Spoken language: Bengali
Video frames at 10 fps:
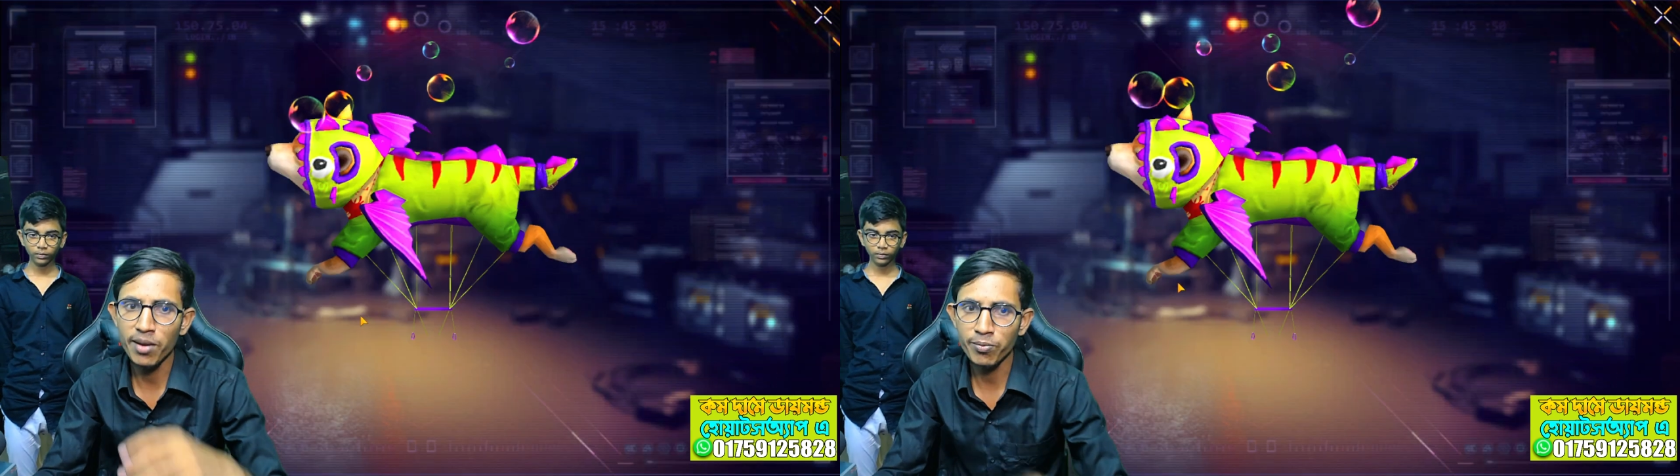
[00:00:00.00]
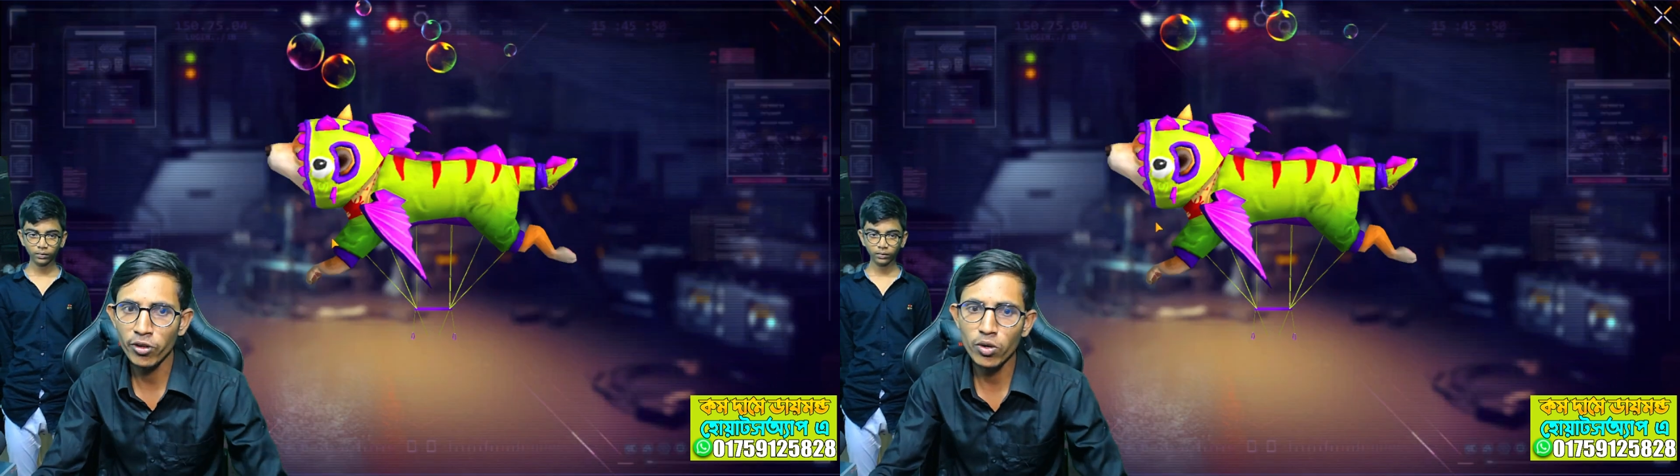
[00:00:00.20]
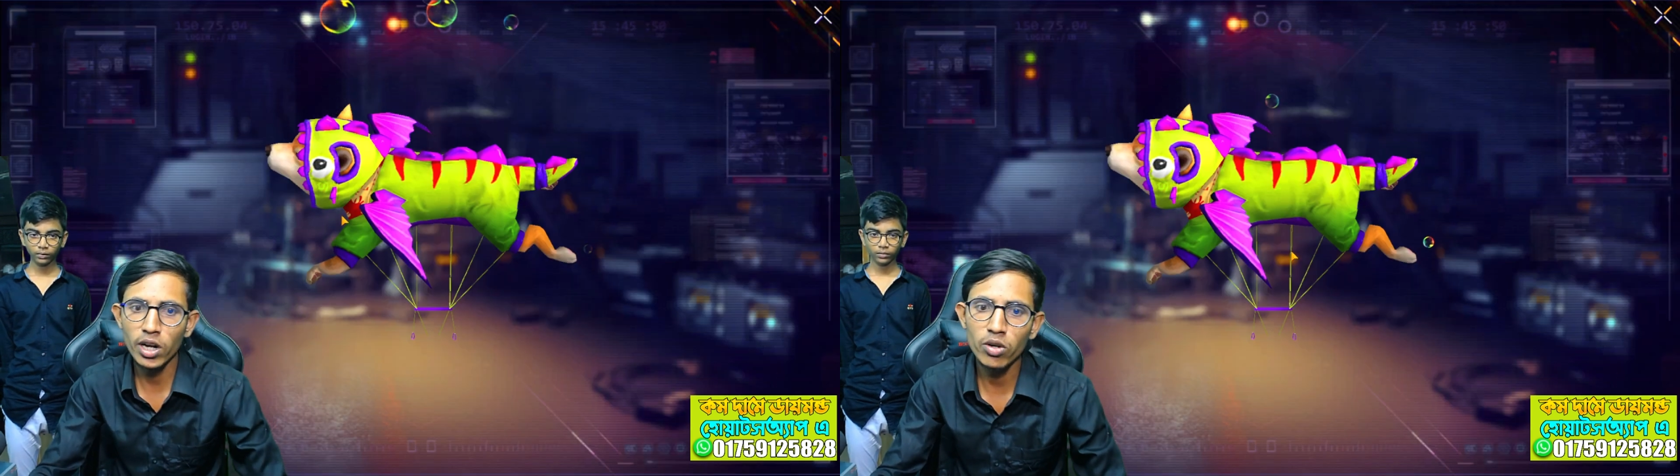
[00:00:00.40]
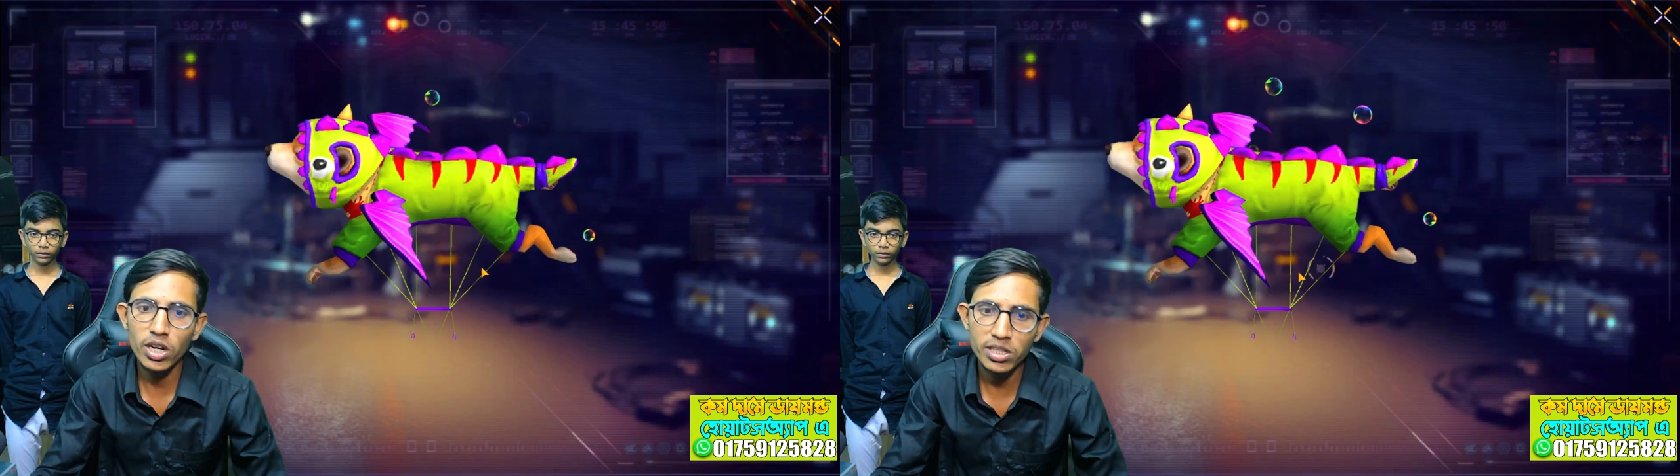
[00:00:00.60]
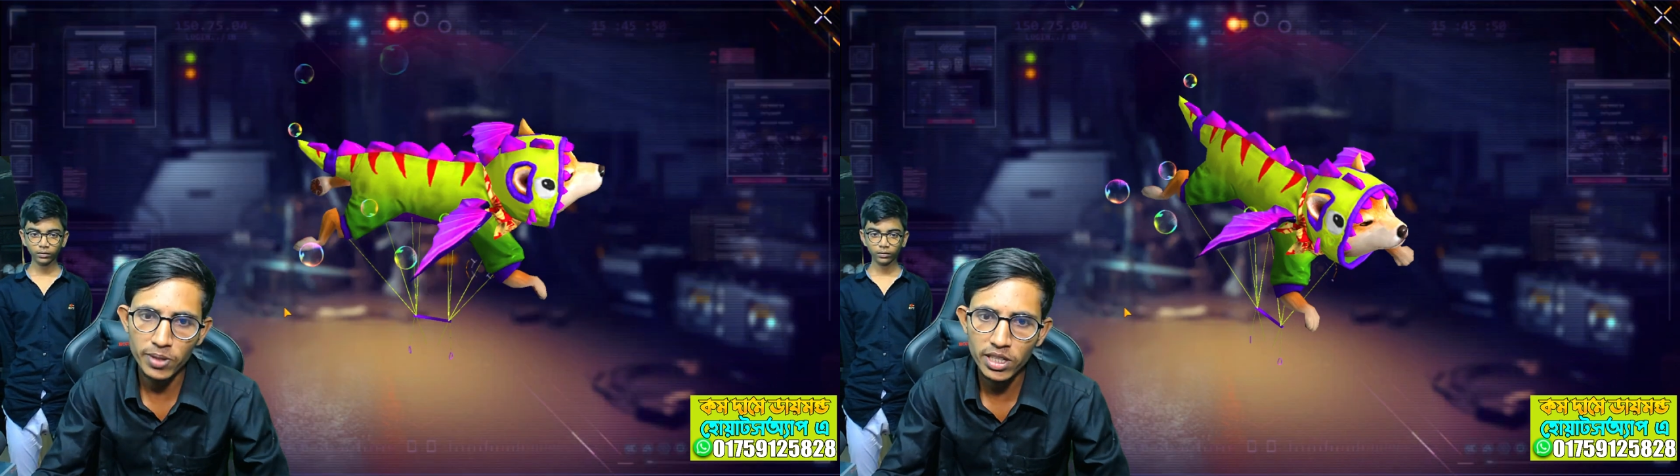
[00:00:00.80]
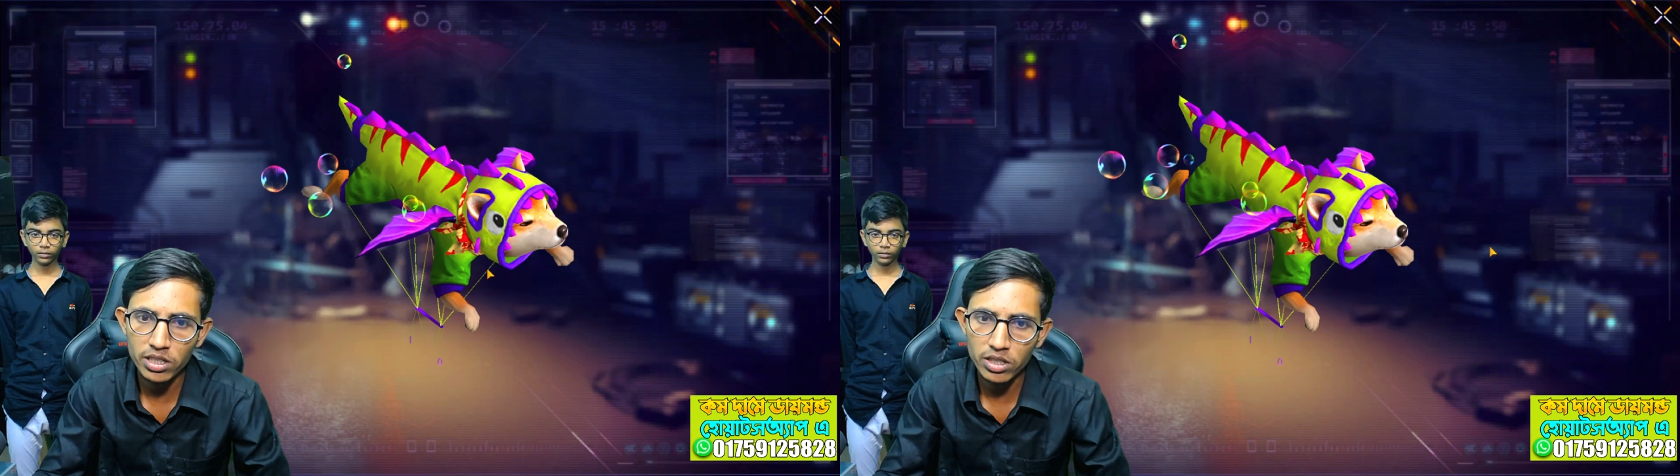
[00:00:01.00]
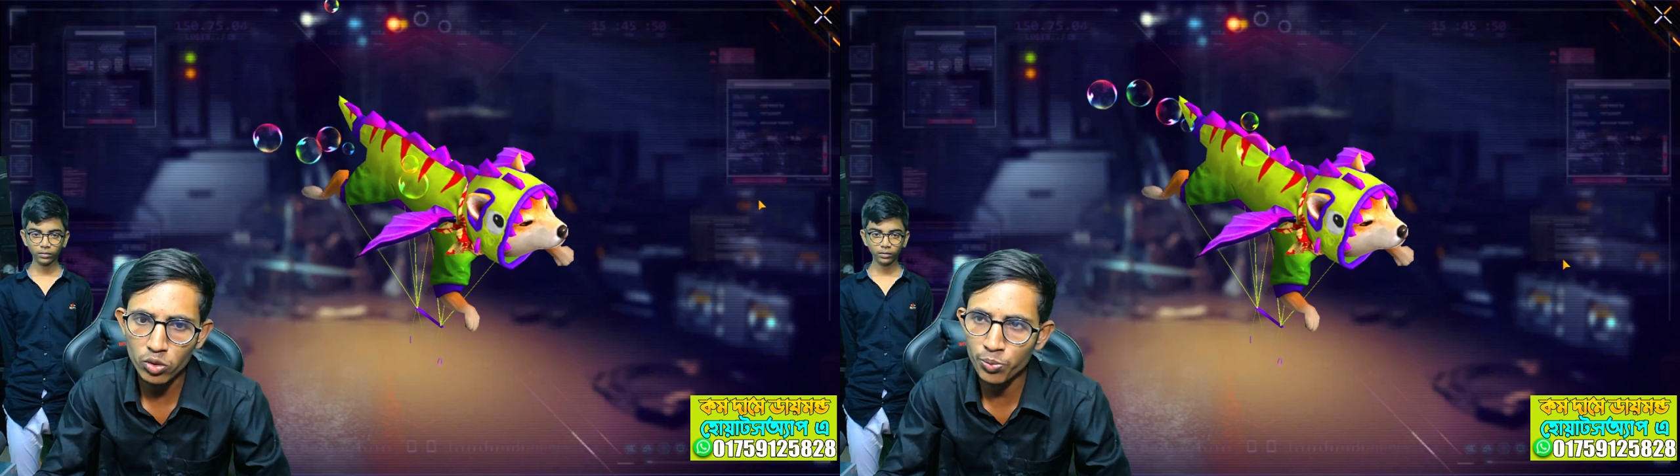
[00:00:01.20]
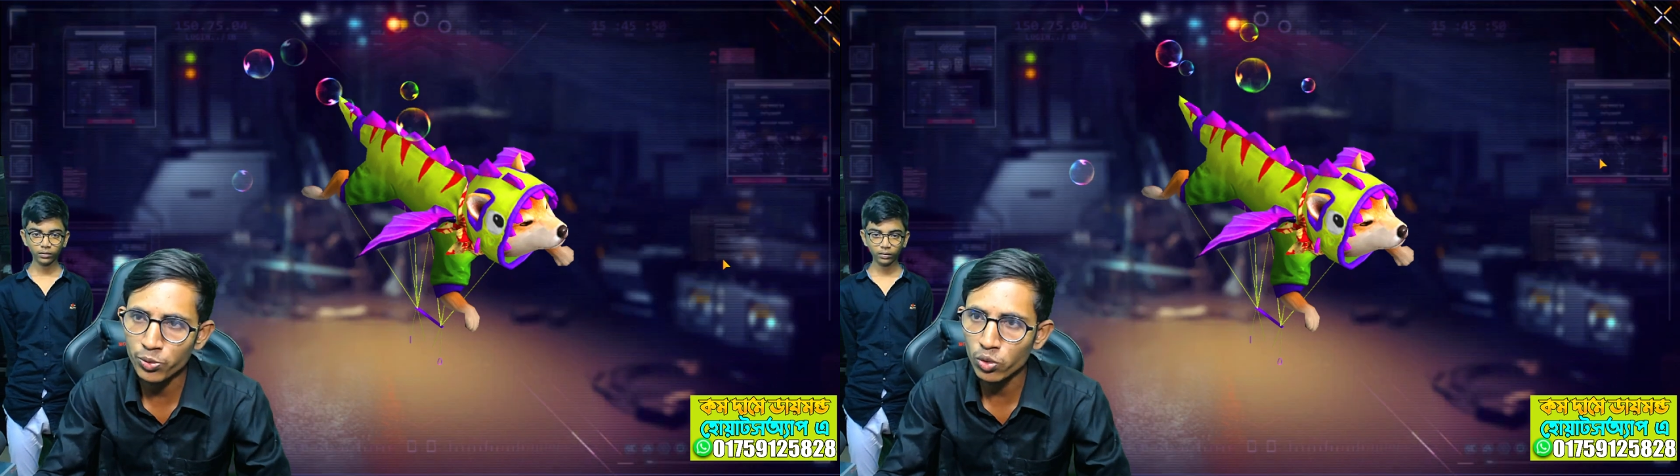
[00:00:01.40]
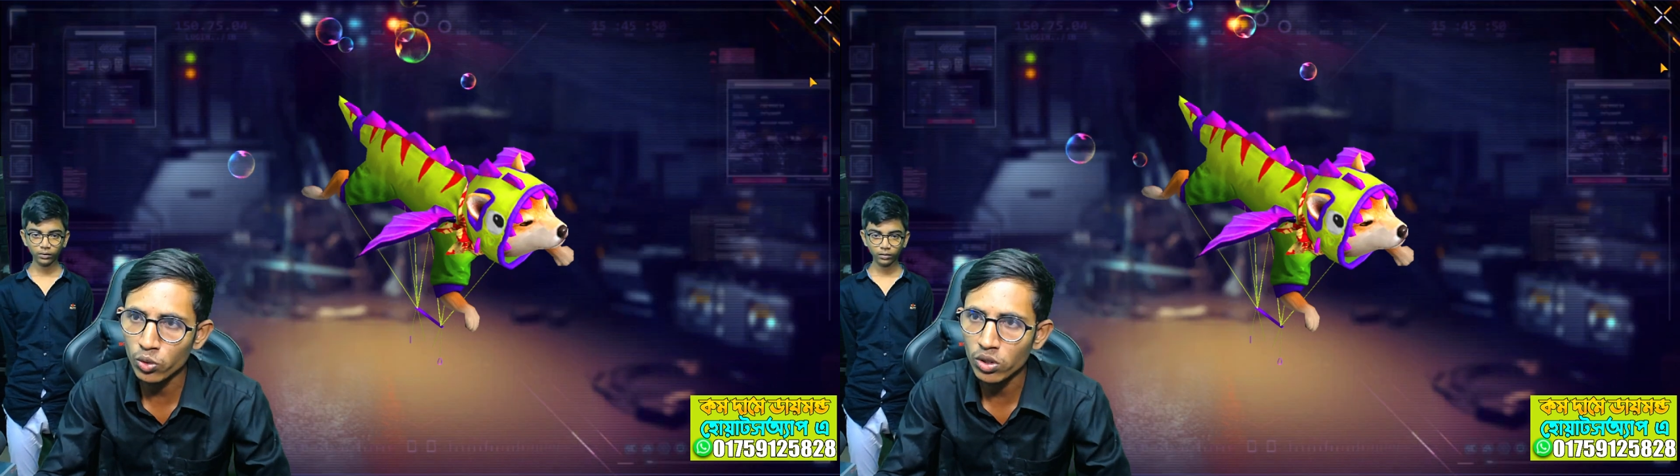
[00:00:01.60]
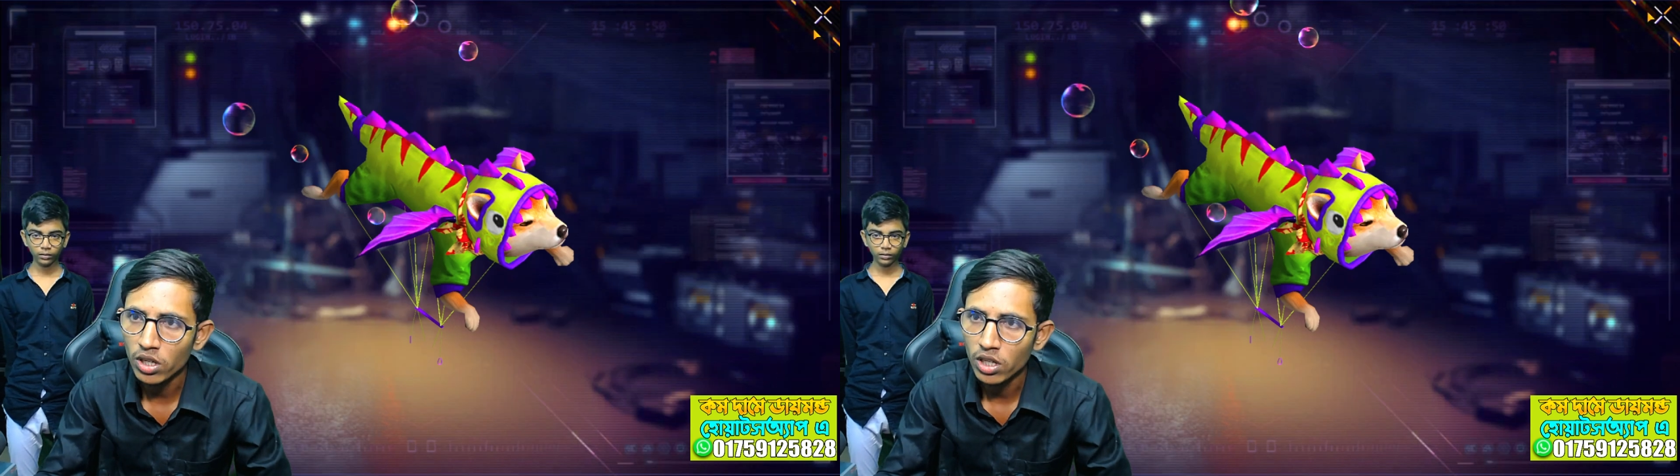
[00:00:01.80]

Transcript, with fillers: এম ফোর ওয়ানও আসবে খুব সুন